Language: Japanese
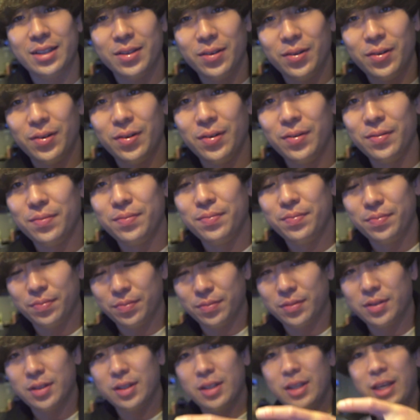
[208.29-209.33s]
と
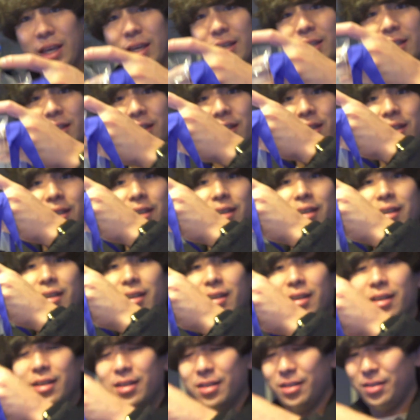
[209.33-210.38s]
ケーキ
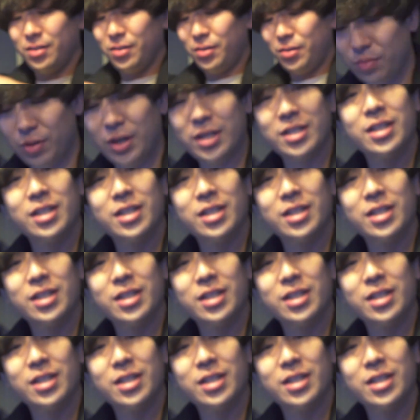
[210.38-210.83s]
とプレ